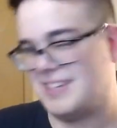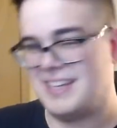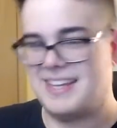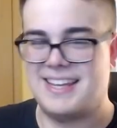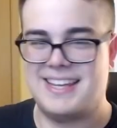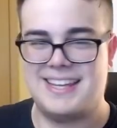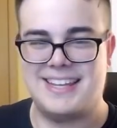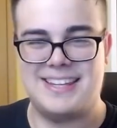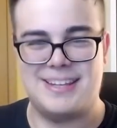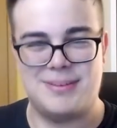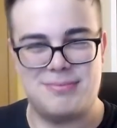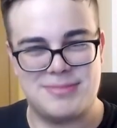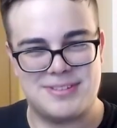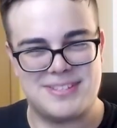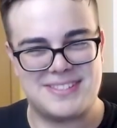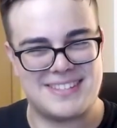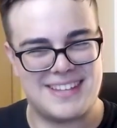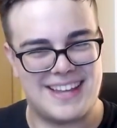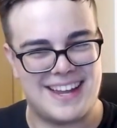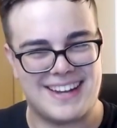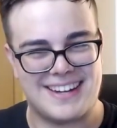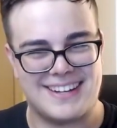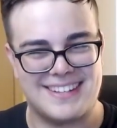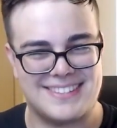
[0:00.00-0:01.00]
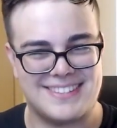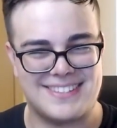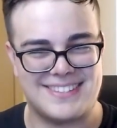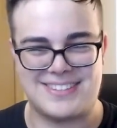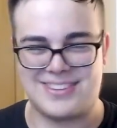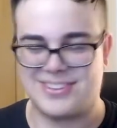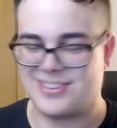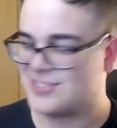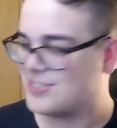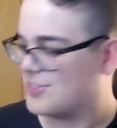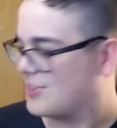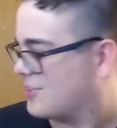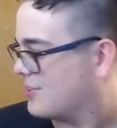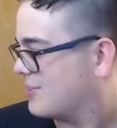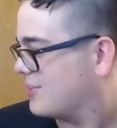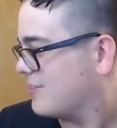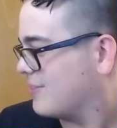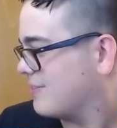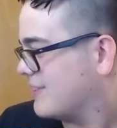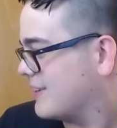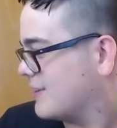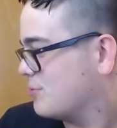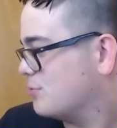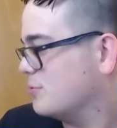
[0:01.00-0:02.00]
äh, ihr müsst sagen, das ist doch schon
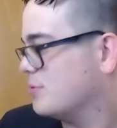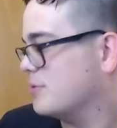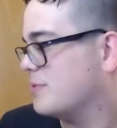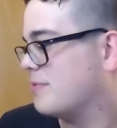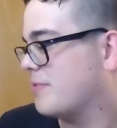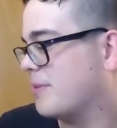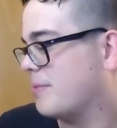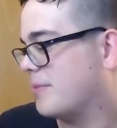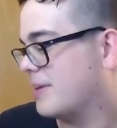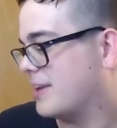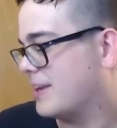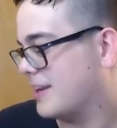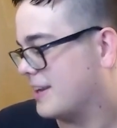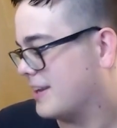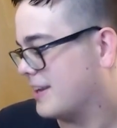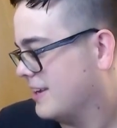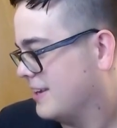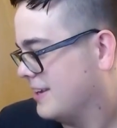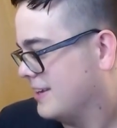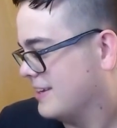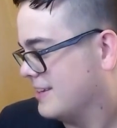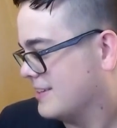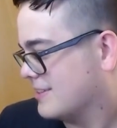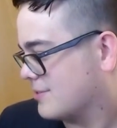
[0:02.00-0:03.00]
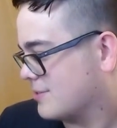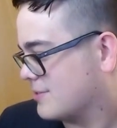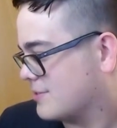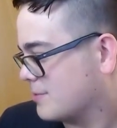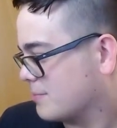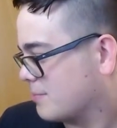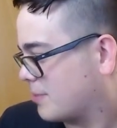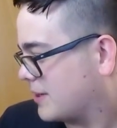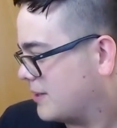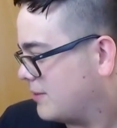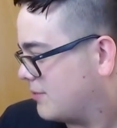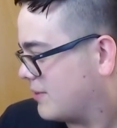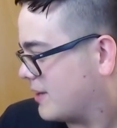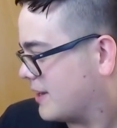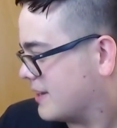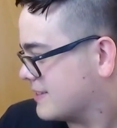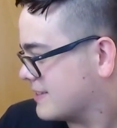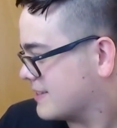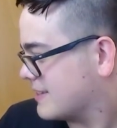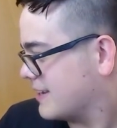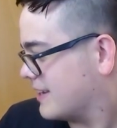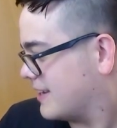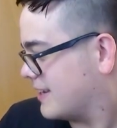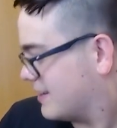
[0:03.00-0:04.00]
irgendwie cool, wenn man so zum
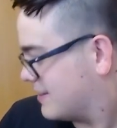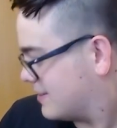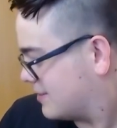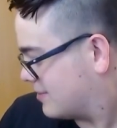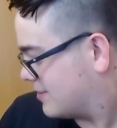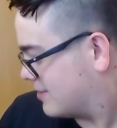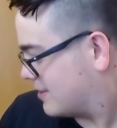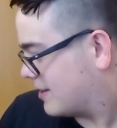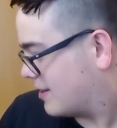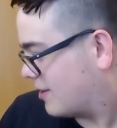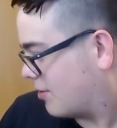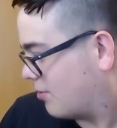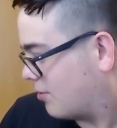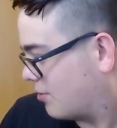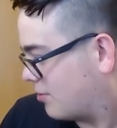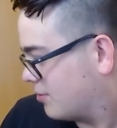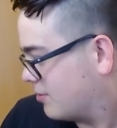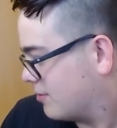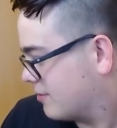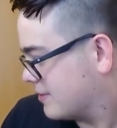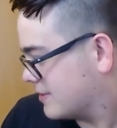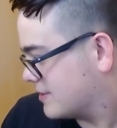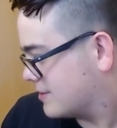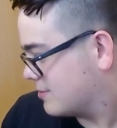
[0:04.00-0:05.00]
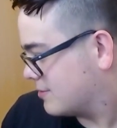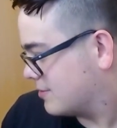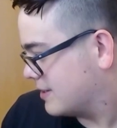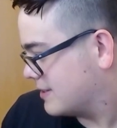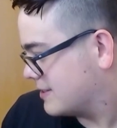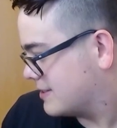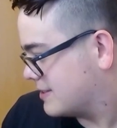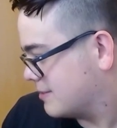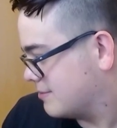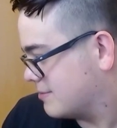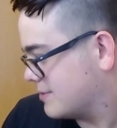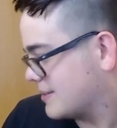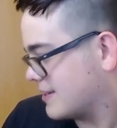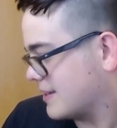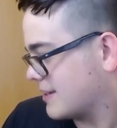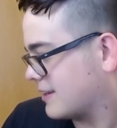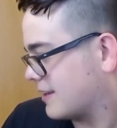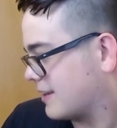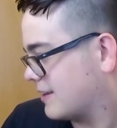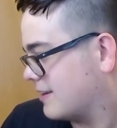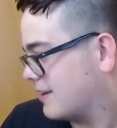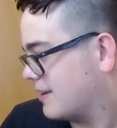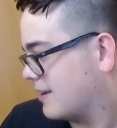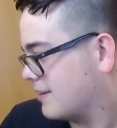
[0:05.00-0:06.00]
Briefkasten geht und dann auch irgendwas zu den Sims da
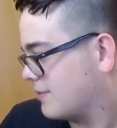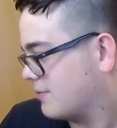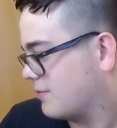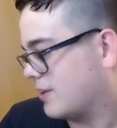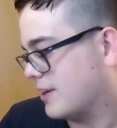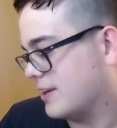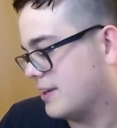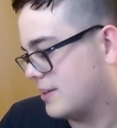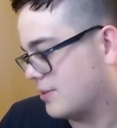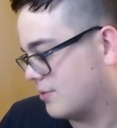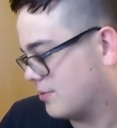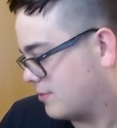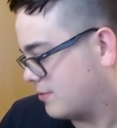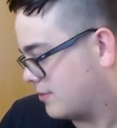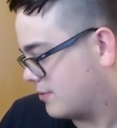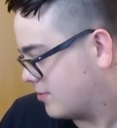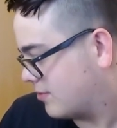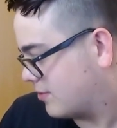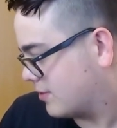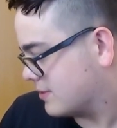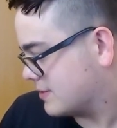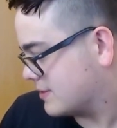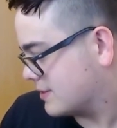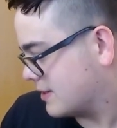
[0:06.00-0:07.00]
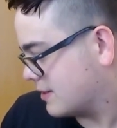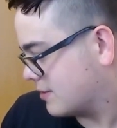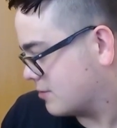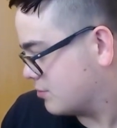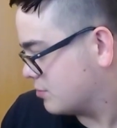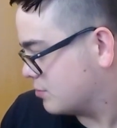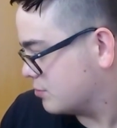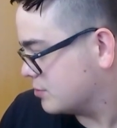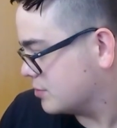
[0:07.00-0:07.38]
drin hat. Fand ich auf jeden Fall sehr